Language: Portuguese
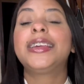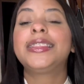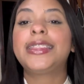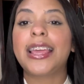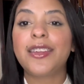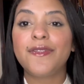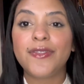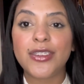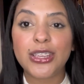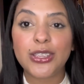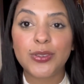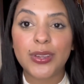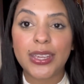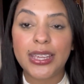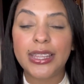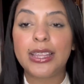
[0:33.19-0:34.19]
Tem vídeo
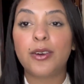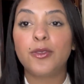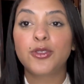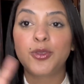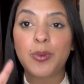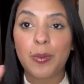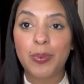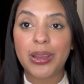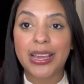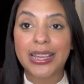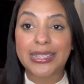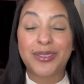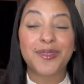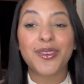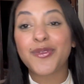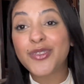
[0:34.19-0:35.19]
aqui da última
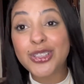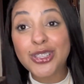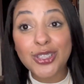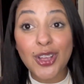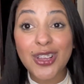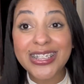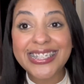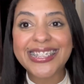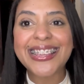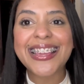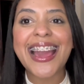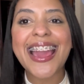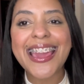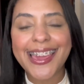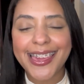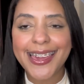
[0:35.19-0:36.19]
aplicação que eu fiz sozinha
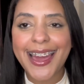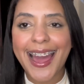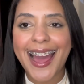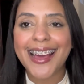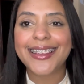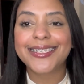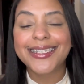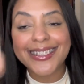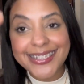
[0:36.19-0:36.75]
em casa.